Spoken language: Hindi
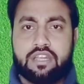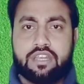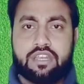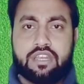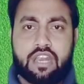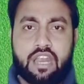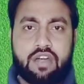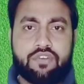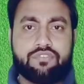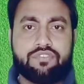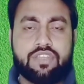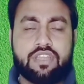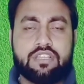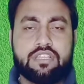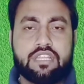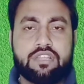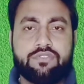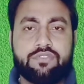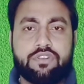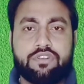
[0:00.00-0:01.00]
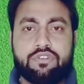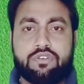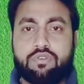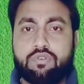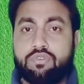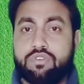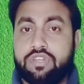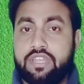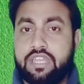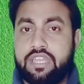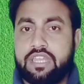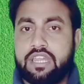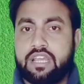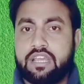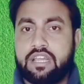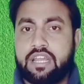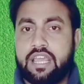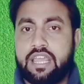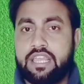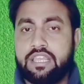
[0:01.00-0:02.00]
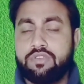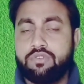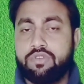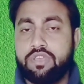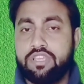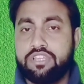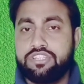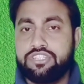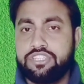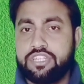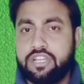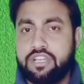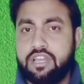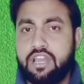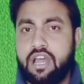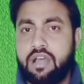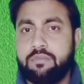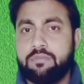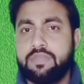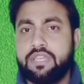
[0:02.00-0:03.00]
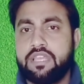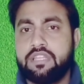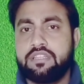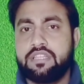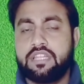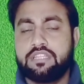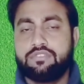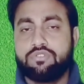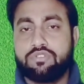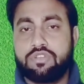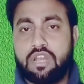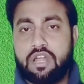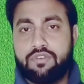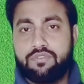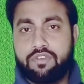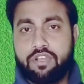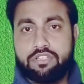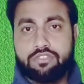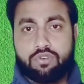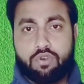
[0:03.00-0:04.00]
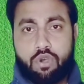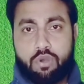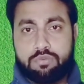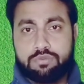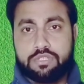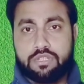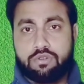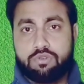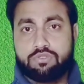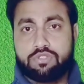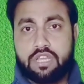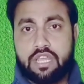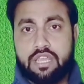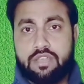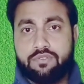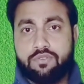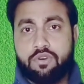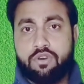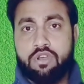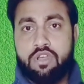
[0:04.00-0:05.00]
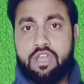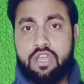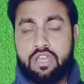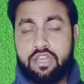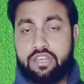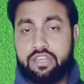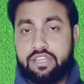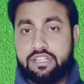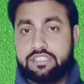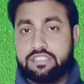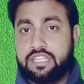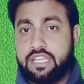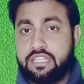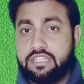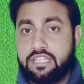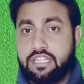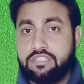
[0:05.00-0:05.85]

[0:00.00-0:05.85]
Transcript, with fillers: ड्राफ्ट के अंदर वीडियो को नहीं रखना है क्योंकि इंस्टाग्राम के अंदर जो ड्राफ्ट का जो ऑप्शन होता है वो रील्स के